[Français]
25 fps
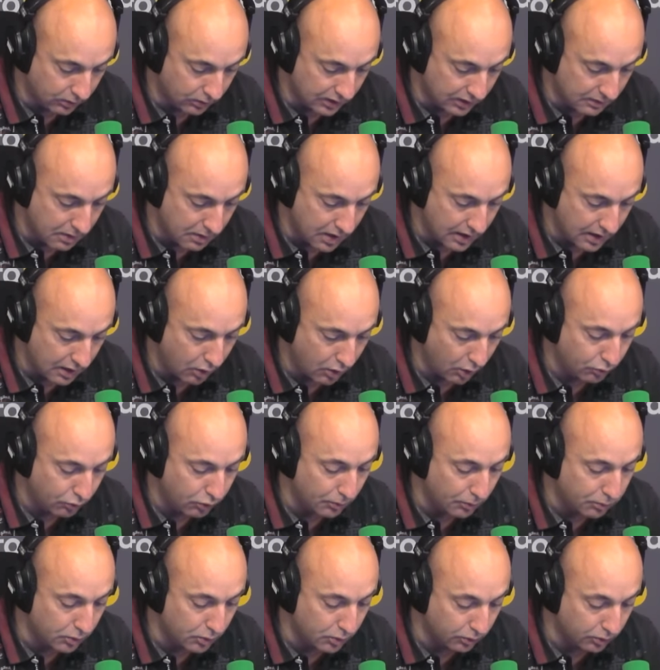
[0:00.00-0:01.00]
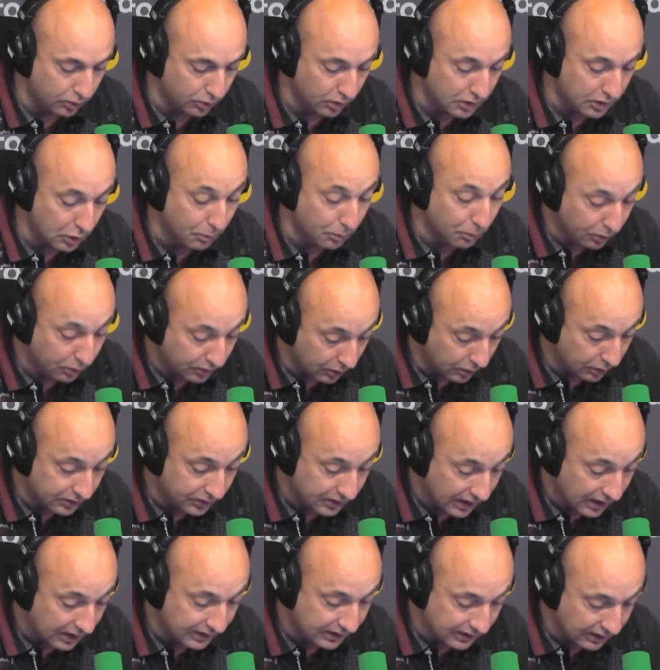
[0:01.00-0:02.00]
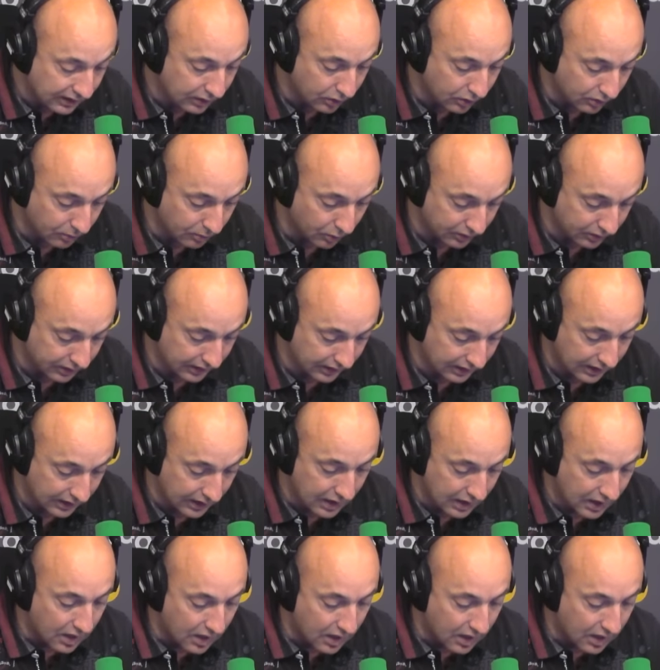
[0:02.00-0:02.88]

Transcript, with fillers: libérer leurs joueurs plus longtemps et opposés aussi à l'idée d'augmenter,